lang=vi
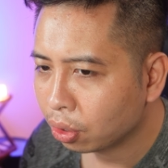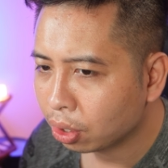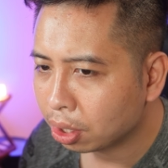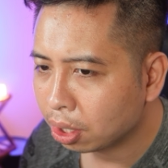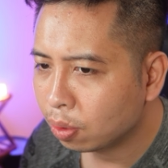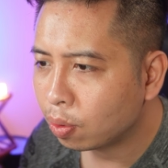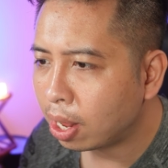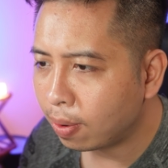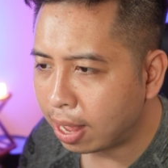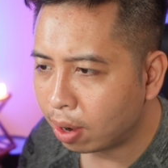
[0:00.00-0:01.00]
đừng quá
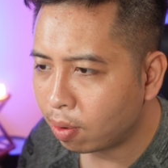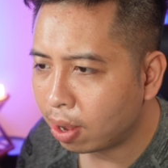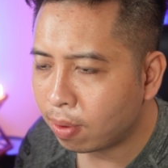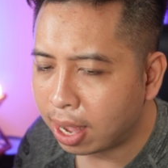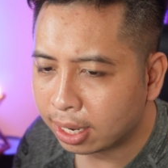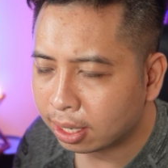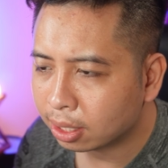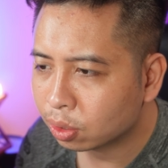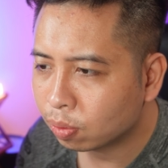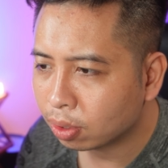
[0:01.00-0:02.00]
loãng loãng quá thì
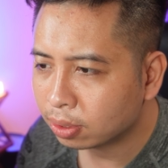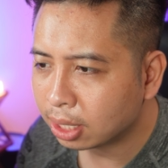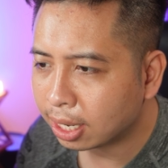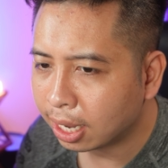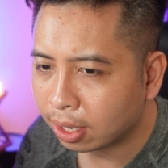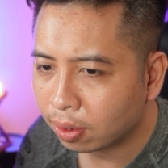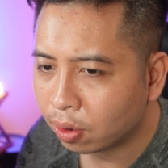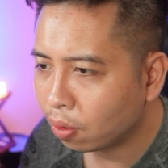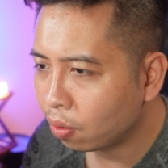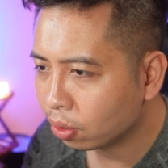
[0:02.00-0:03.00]
dùng nó chảy hết nó
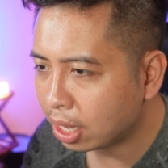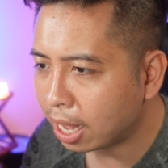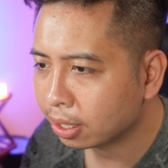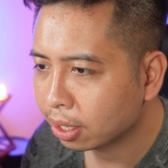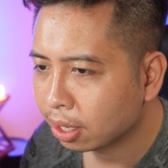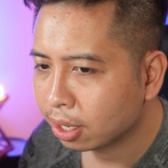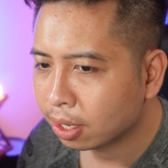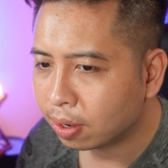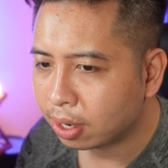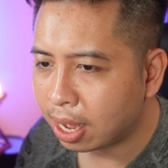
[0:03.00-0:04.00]
khô nhanh
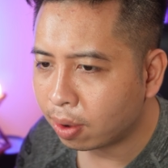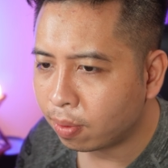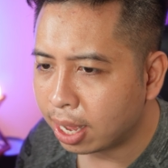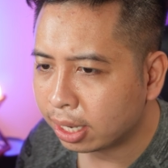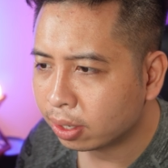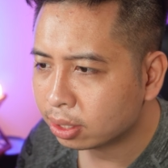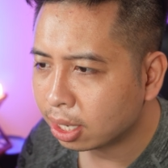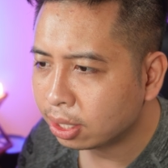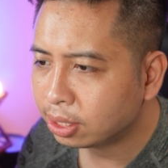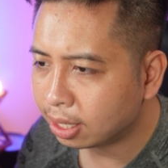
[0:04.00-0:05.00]
còn đặc quá thì nó sẽ
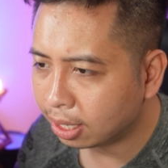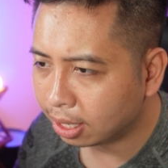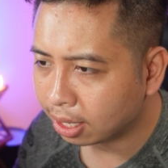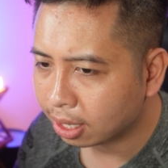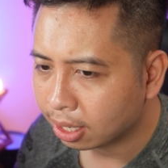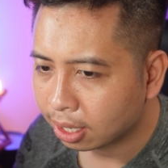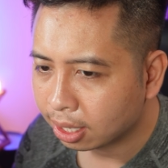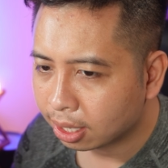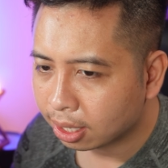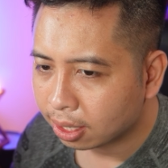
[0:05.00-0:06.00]
hơi chỉ
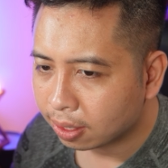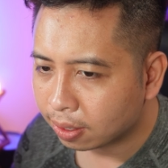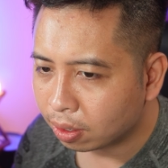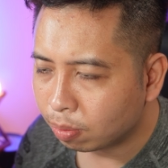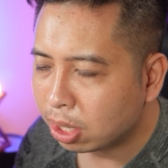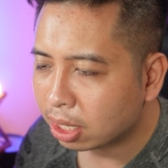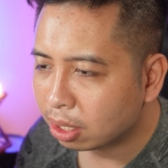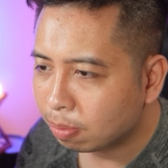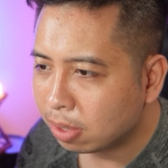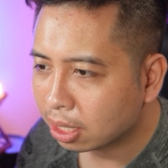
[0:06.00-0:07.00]
nó mượt
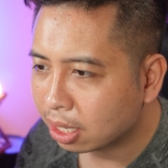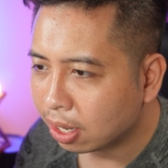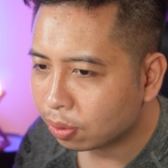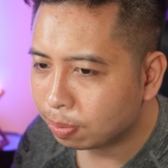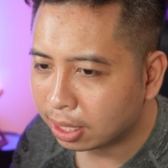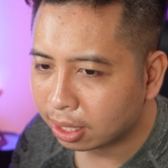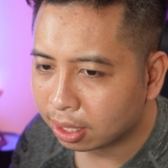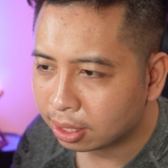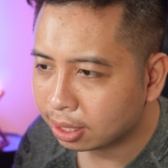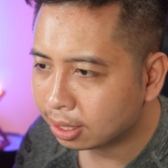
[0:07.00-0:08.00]
nhưng mượt kiểu bị
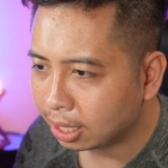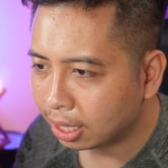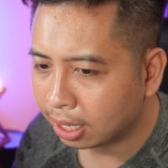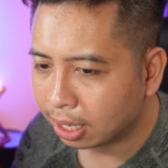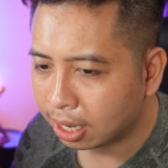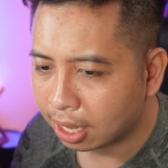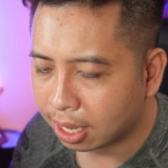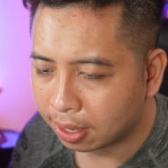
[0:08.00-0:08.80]
chỉ chỉ nên là